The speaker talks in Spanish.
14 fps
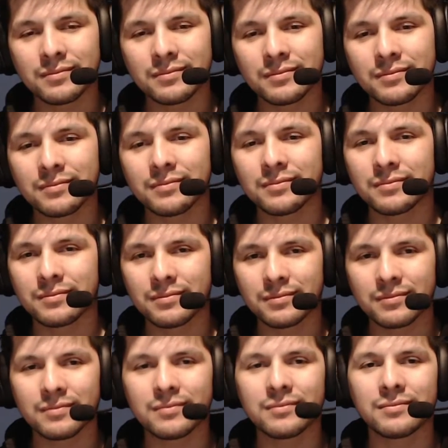Ya no sé
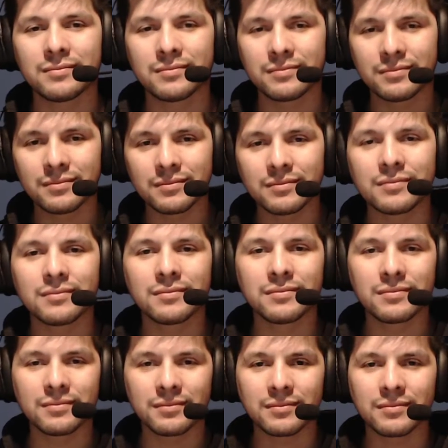por qué sigues
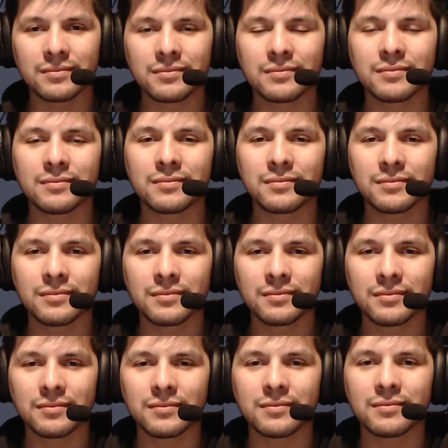aflándome.
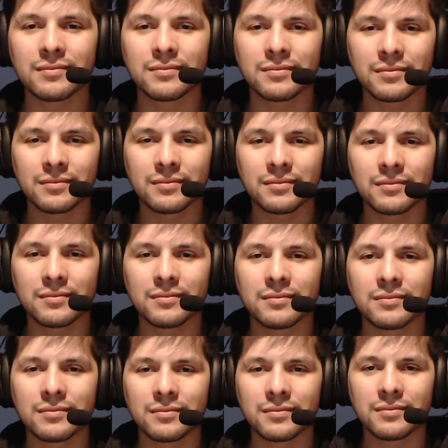Desperdicias
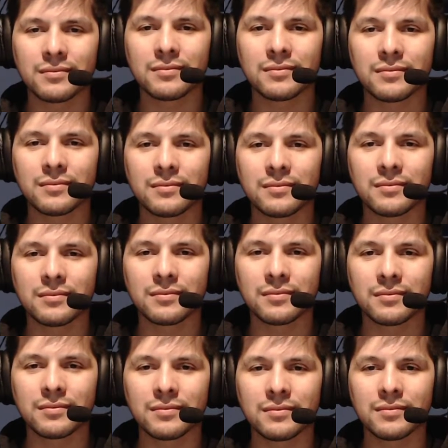tus palabras por
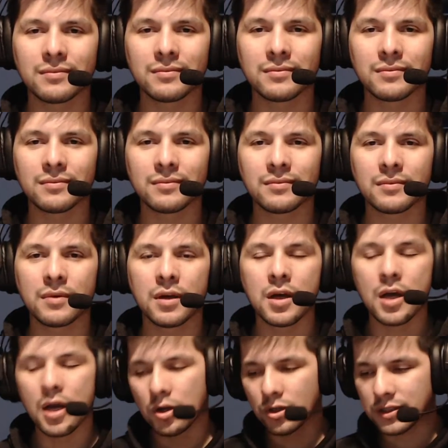
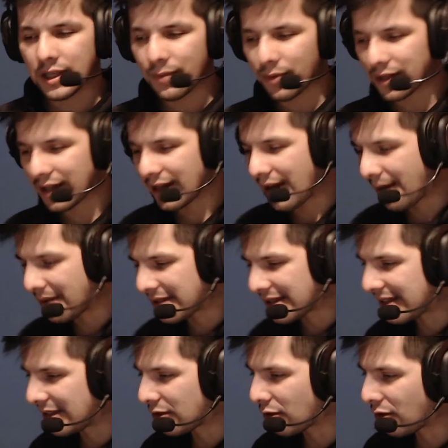no sé por qué, a veces
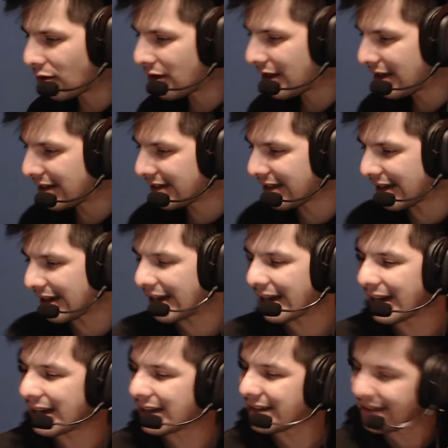el tono de,
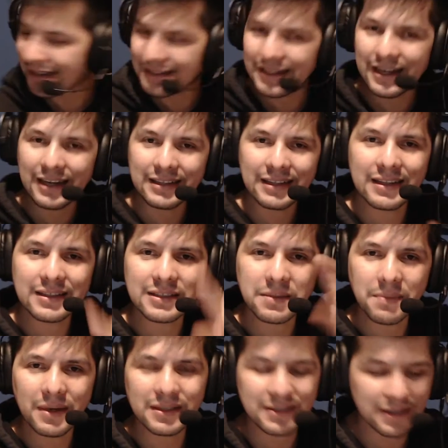de, ese cantante se me
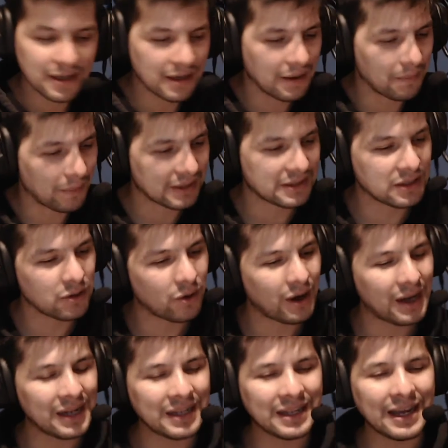hace parecido
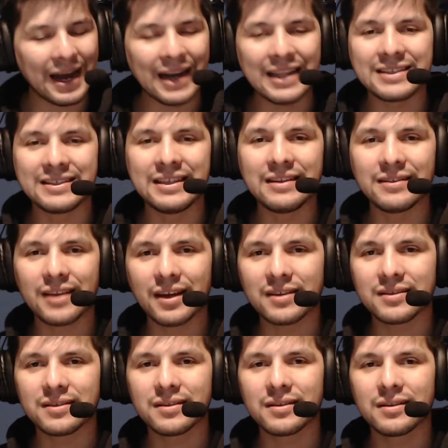al de Alex Sintex.